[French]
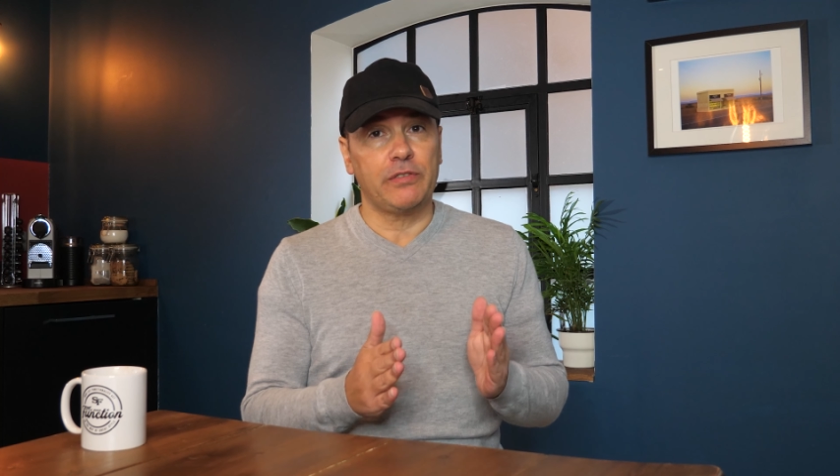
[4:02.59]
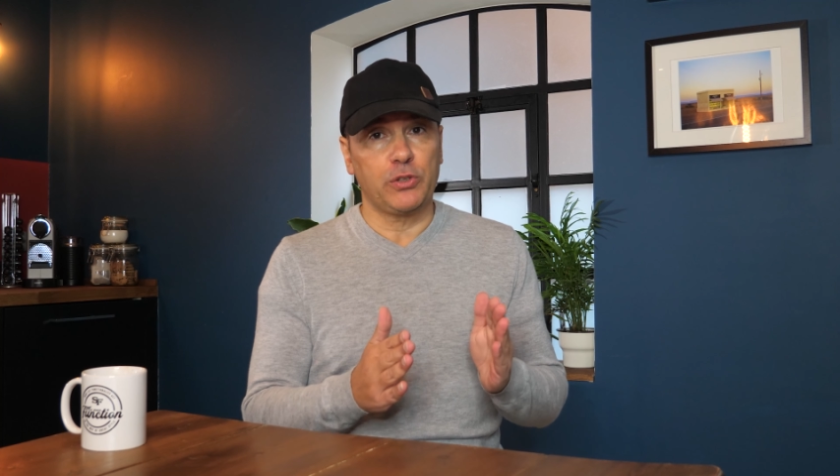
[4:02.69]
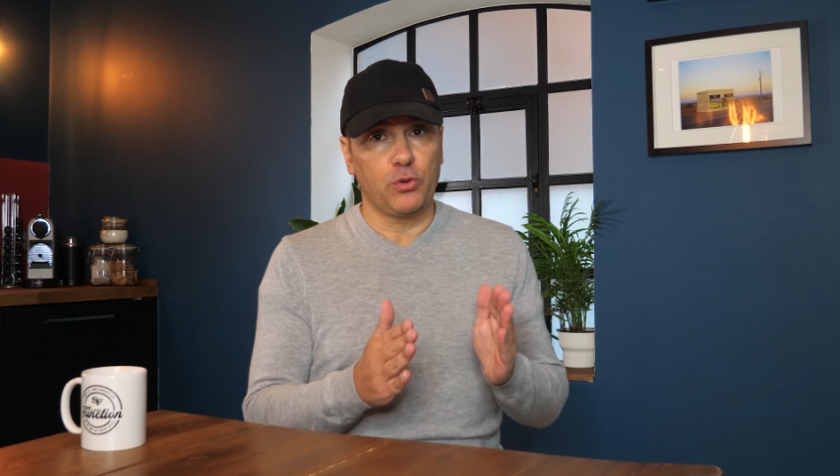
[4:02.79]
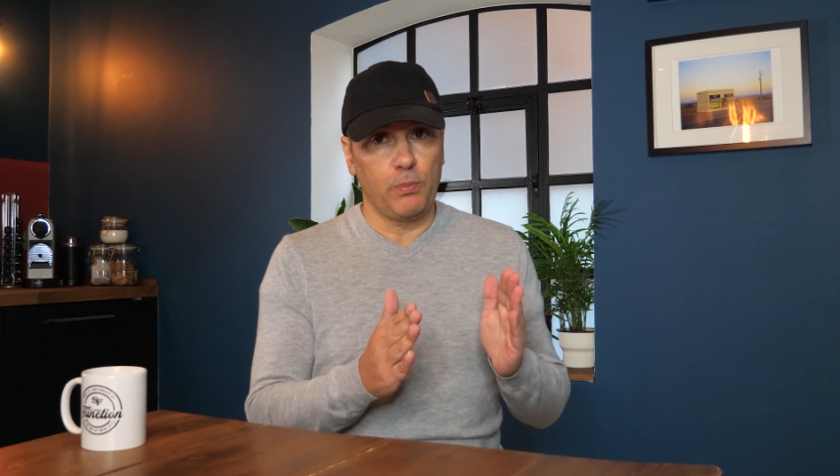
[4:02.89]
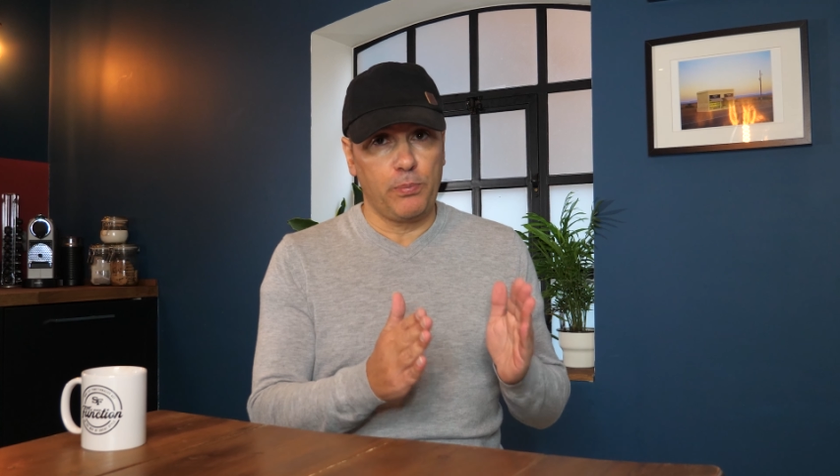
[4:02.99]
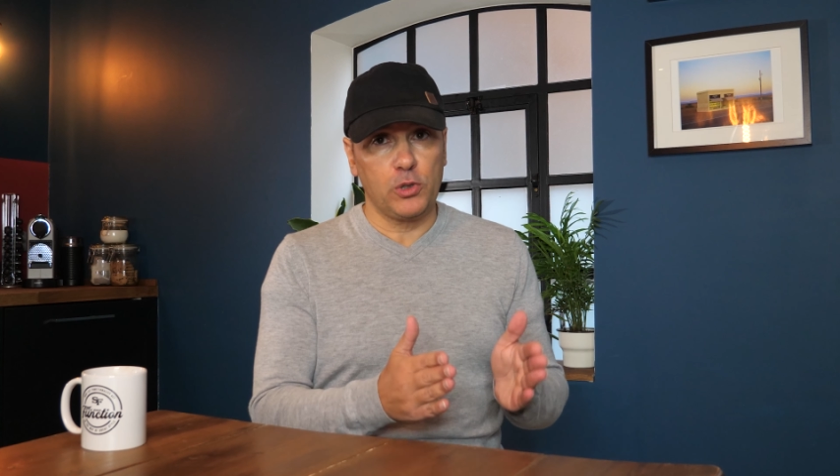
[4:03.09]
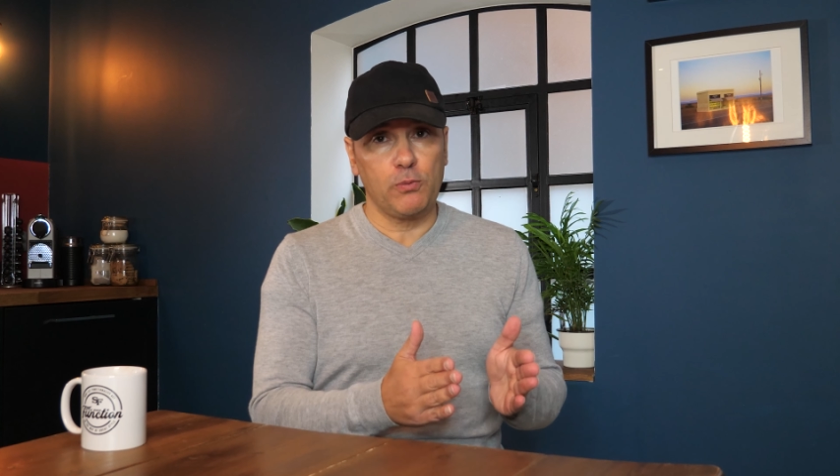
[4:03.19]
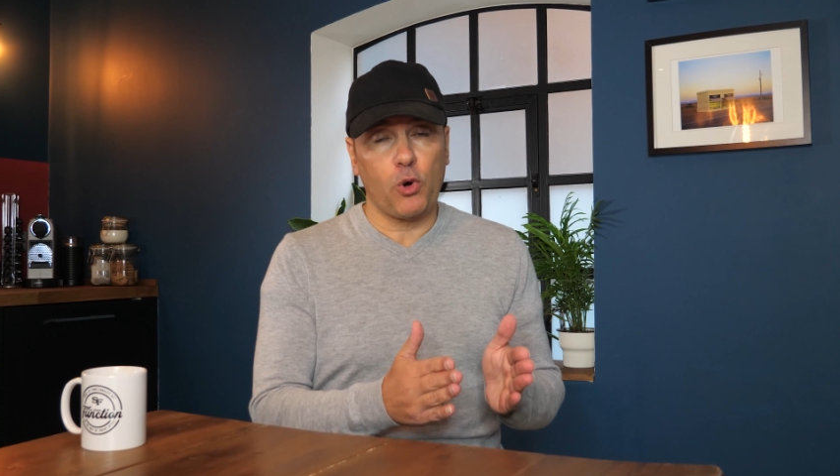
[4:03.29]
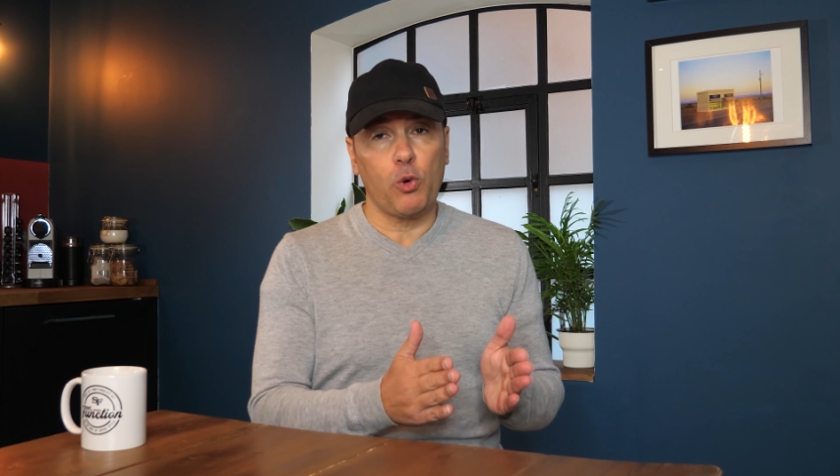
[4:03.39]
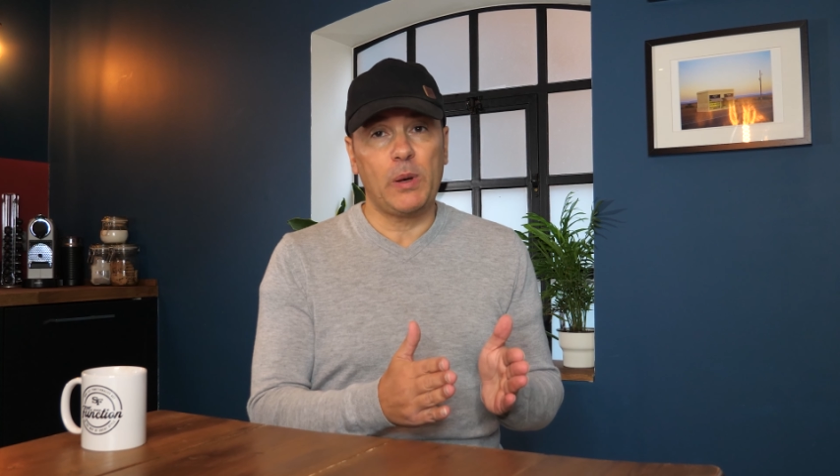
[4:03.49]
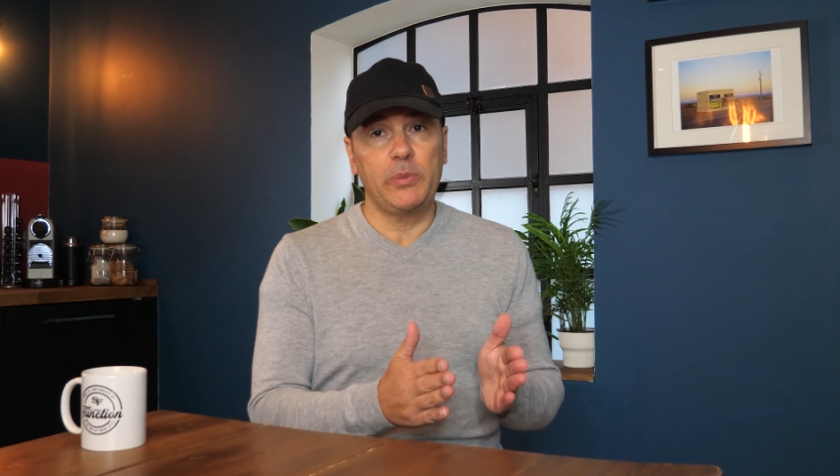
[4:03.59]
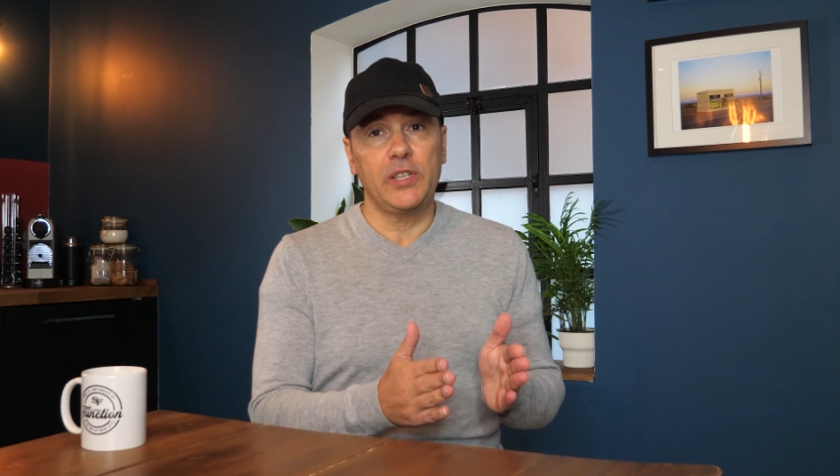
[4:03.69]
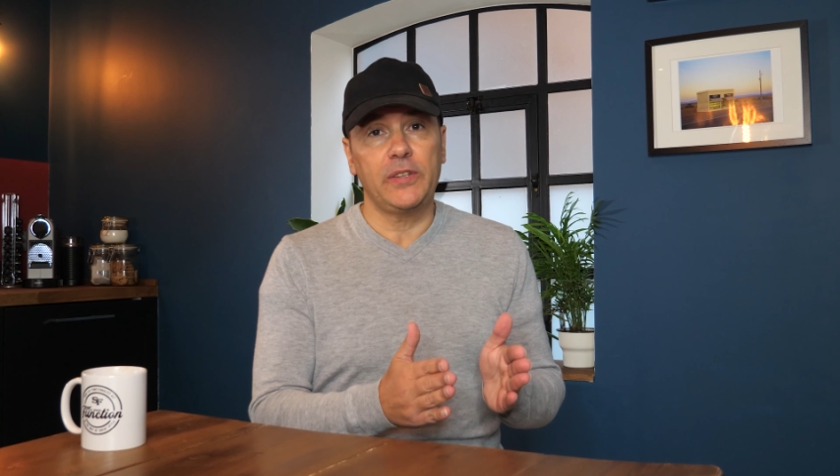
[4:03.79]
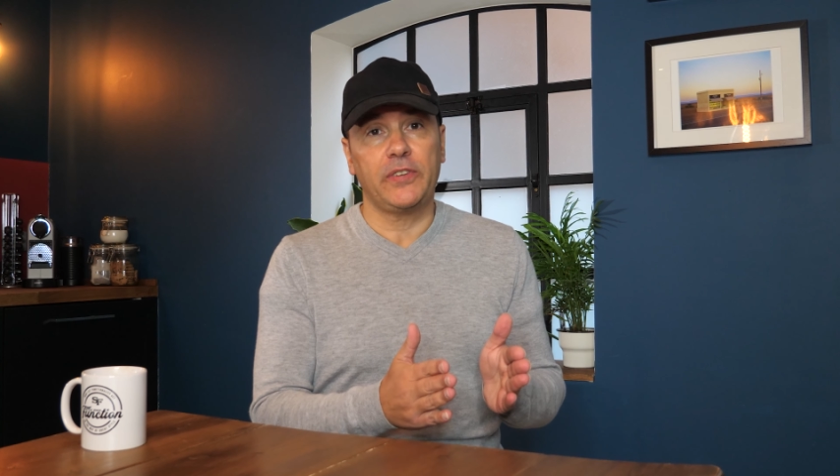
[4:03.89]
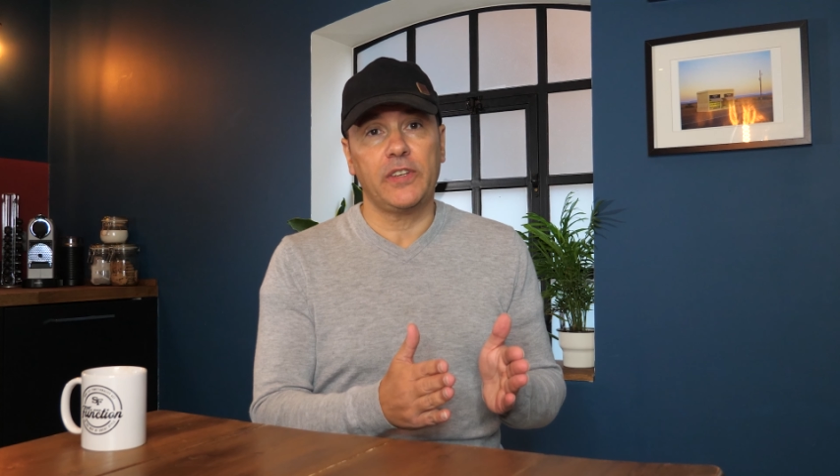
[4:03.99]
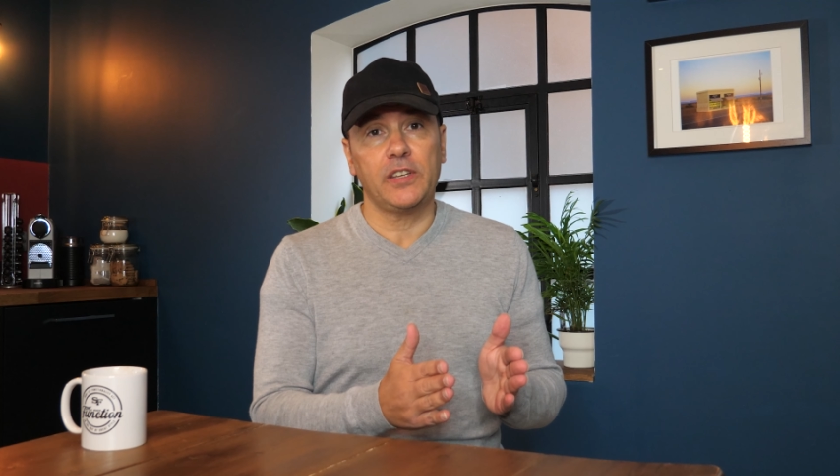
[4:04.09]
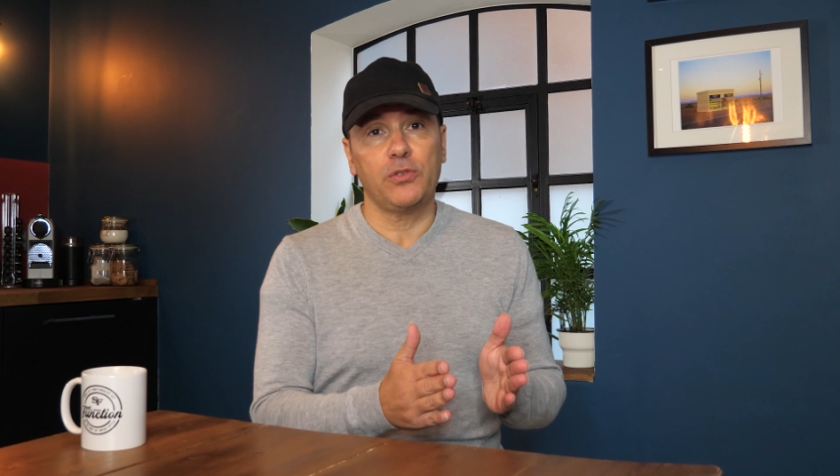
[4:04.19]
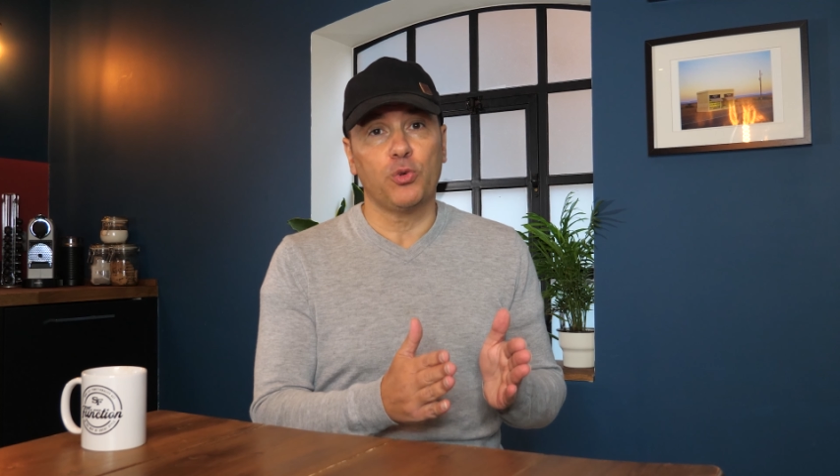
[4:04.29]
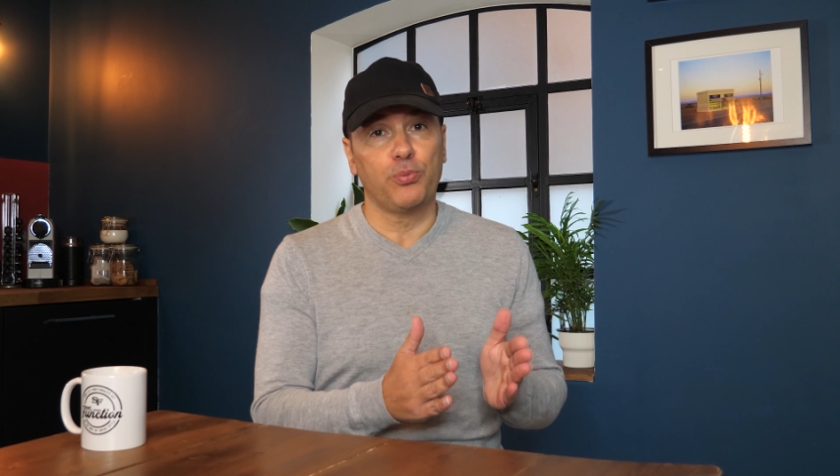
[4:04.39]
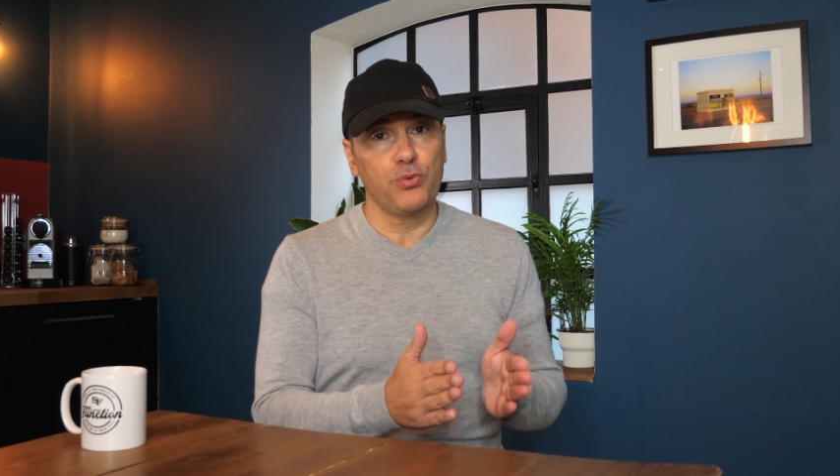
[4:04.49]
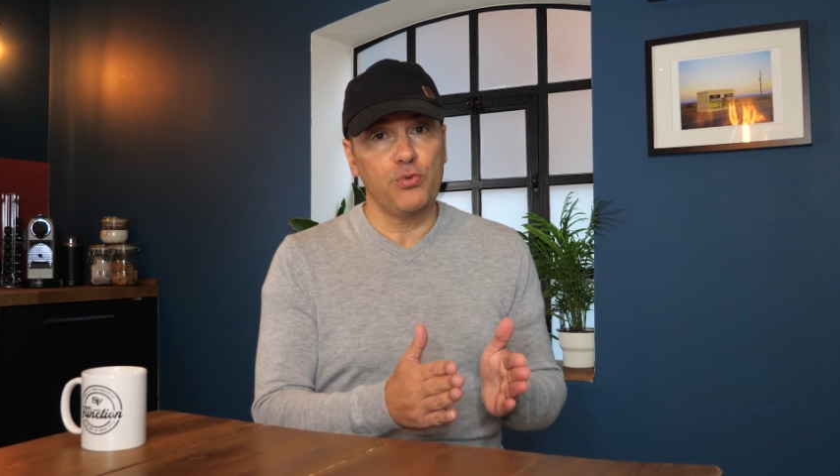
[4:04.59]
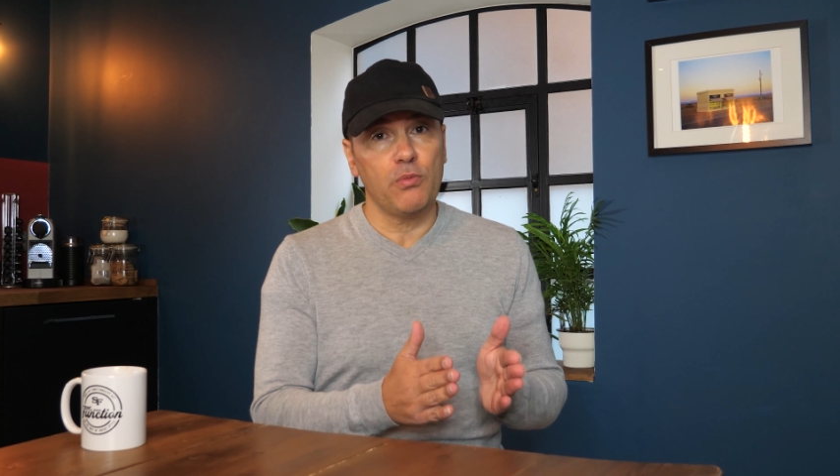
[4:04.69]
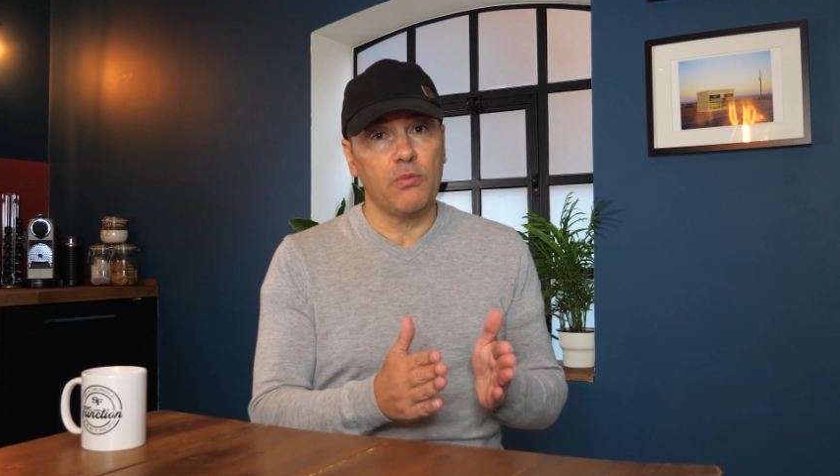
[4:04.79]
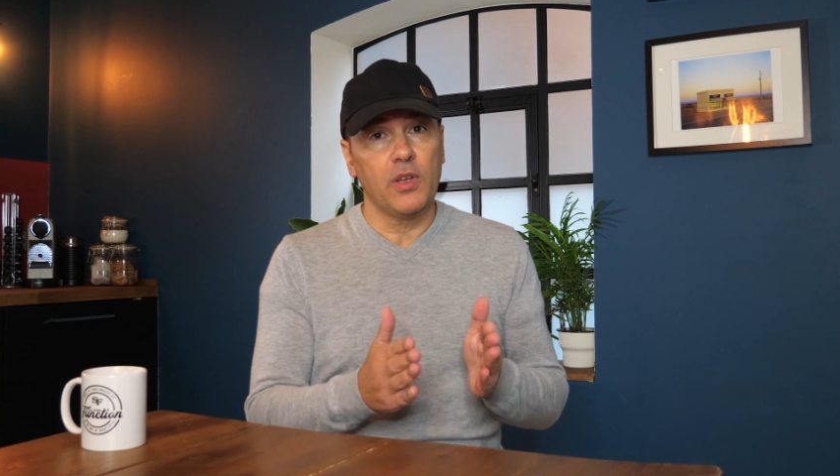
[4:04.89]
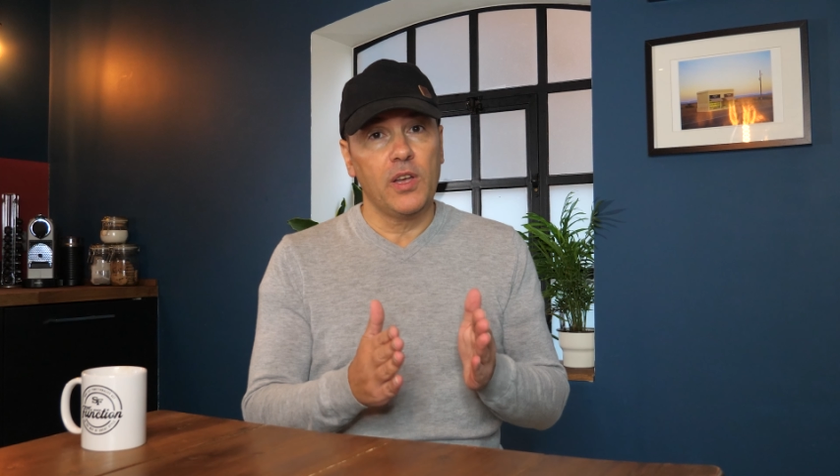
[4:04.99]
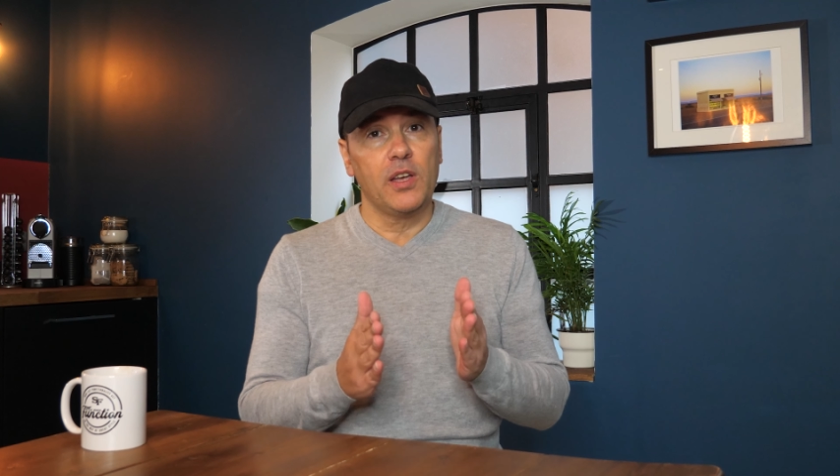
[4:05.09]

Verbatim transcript: avec de bonnes probabilités de but,